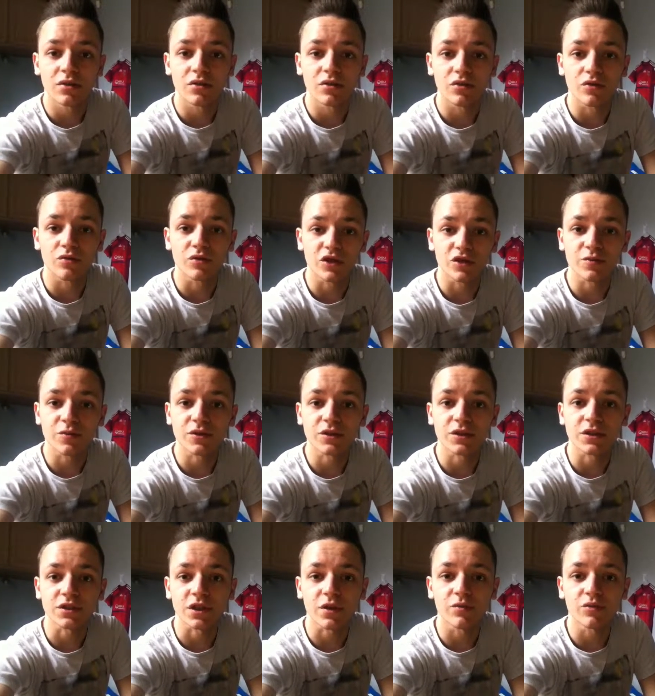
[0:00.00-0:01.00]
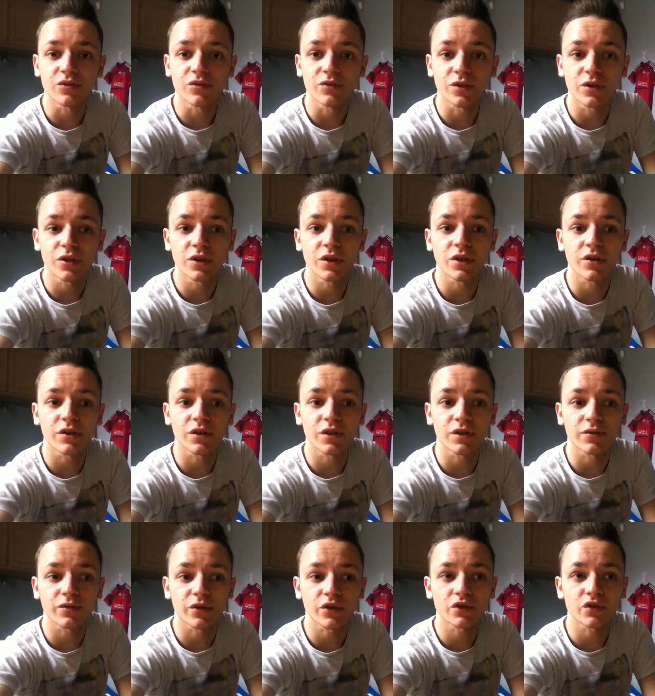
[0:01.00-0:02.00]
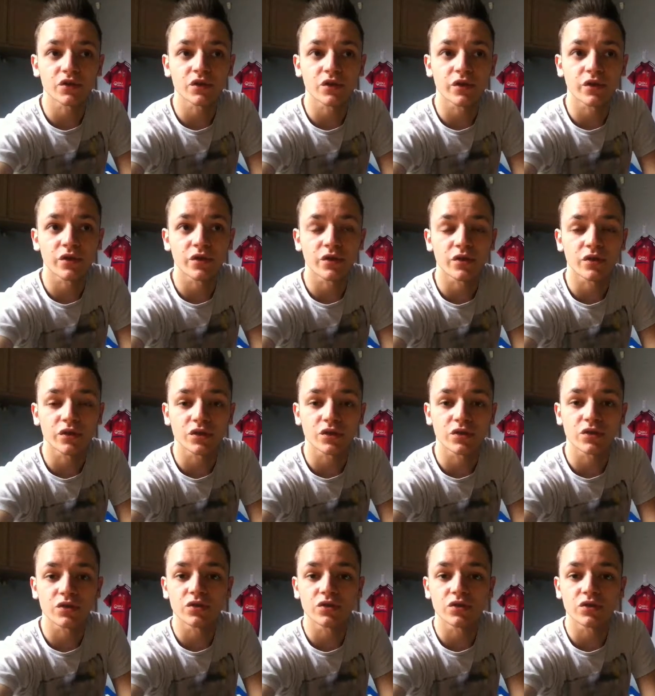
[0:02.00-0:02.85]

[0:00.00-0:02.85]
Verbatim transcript: Donc moi, je pense que ça sera Buffon. et en défense, euh,